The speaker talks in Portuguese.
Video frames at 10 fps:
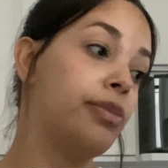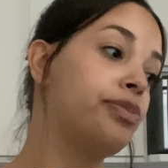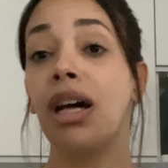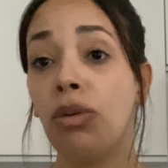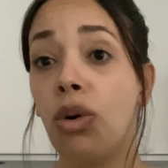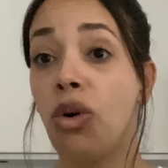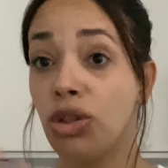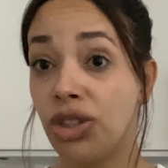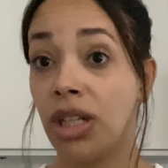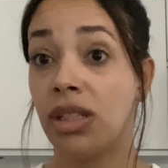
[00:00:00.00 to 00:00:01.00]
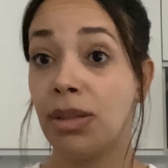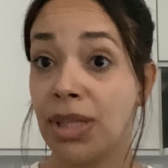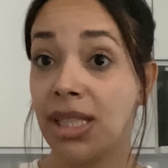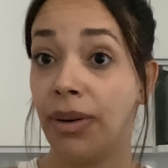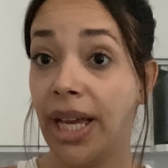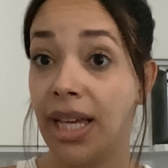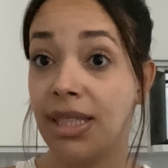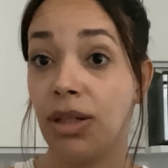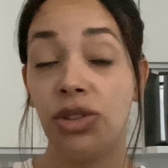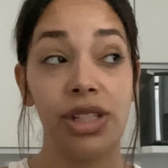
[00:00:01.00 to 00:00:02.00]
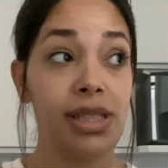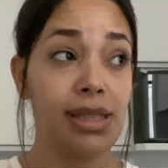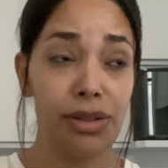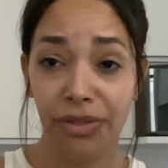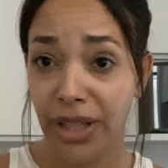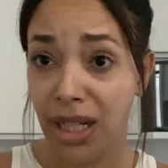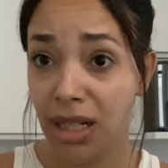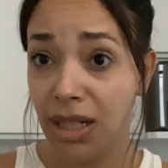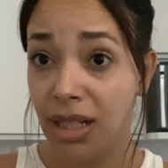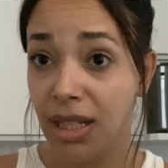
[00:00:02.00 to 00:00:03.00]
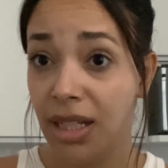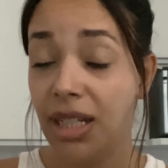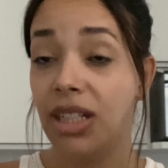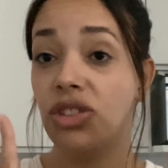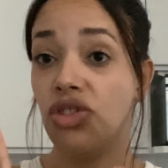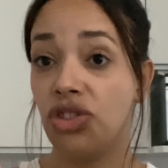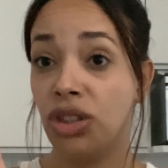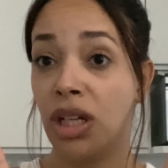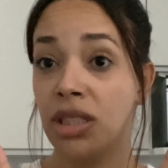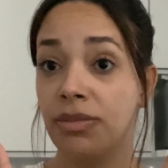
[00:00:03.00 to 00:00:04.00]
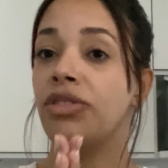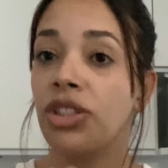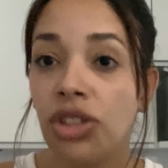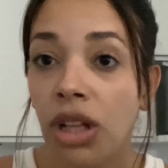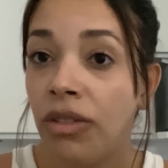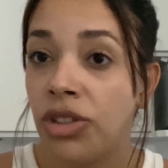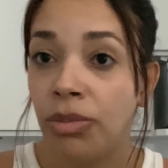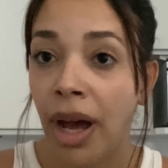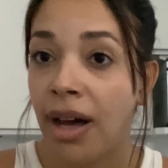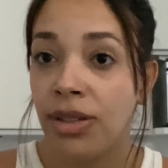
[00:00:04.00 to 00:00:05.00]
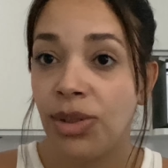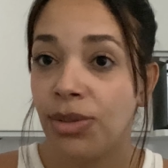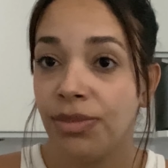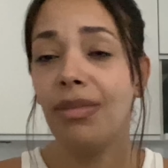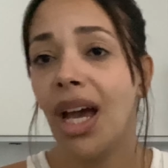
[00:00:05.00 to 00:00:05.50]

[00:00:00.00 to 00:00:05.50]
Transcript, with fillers: Então, hoje a nossa missão é essa. Hoje é sexta-feira, dia 29 de março.